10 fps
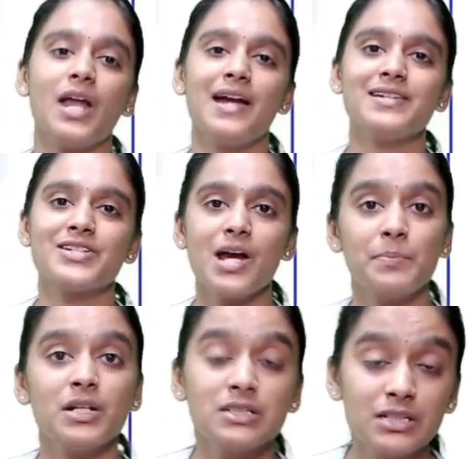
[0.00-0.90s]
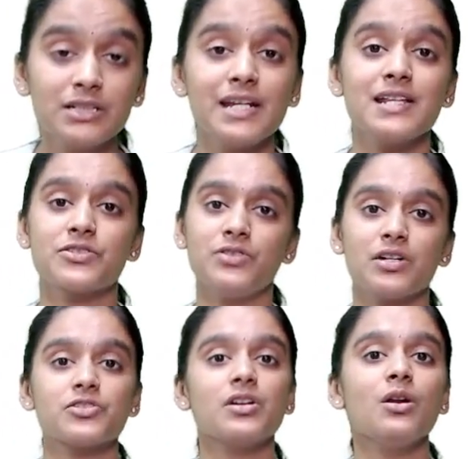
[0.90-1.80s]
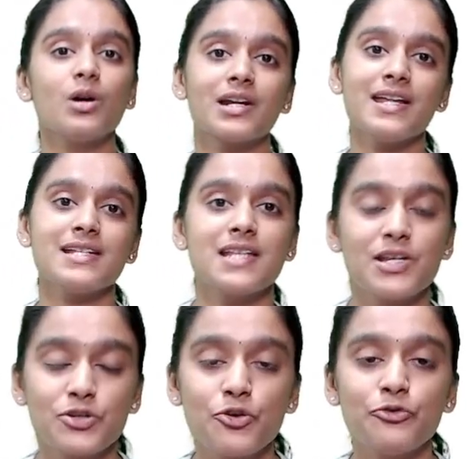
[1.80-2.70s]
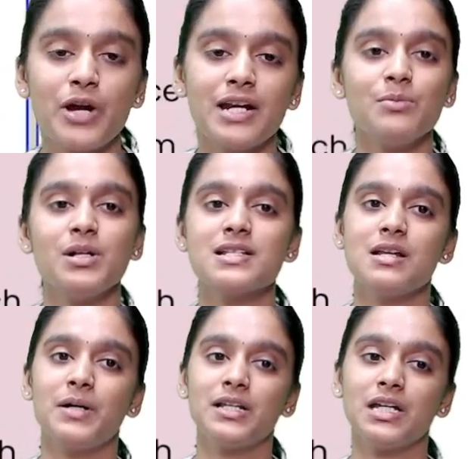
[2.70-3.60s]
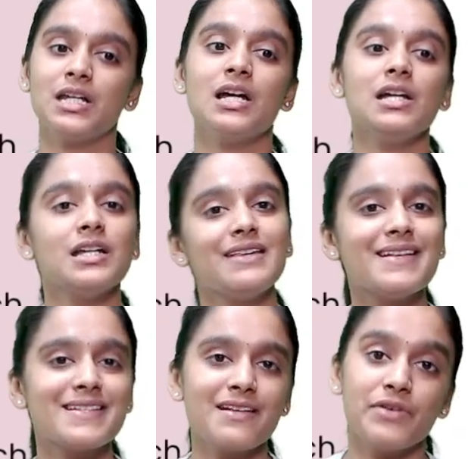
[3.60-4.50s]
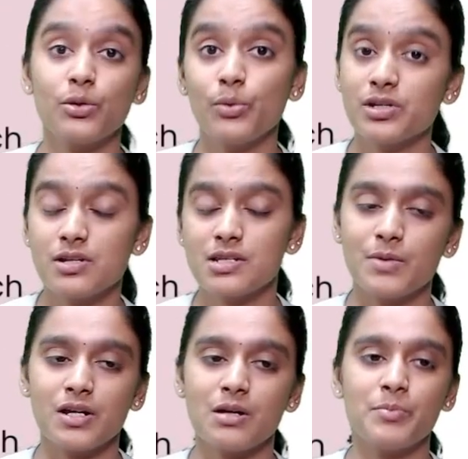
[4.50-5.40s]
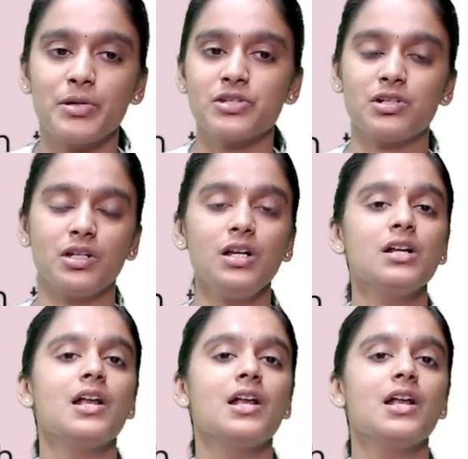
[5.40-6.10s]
அண்ட் சாப்டர் தேர்ட்டீன் ஸ்ட்ரக்சரல் ஆர்கனைசேஷன் ஆஃப் அனிமல்ஸில் பார்த்தீங்கன்னா இந்த செவன் கொஷின்ஸ் மறக்காமல் படிச்சிருங்க